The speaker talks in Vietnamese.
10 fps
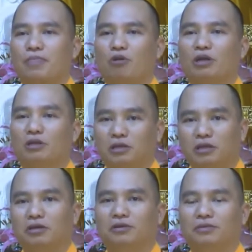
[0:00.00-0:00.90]
tôi bảo từ
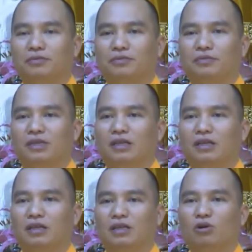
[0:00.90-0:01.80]
từ
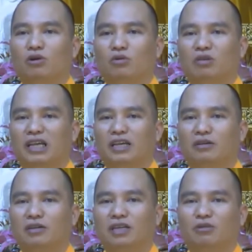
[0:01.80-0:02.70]
thôi cụ về
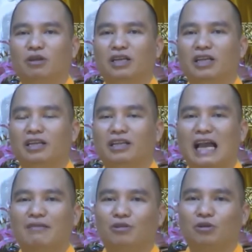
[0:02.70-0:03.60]
cụ đưa cho quyển kinh địa
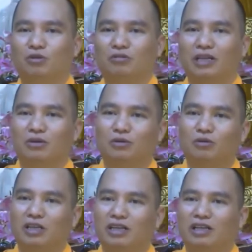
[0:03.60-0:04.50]
tạng rồi thôi cụ về cụ
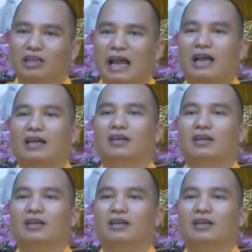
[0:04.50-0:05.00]
tụng kinh địa tạng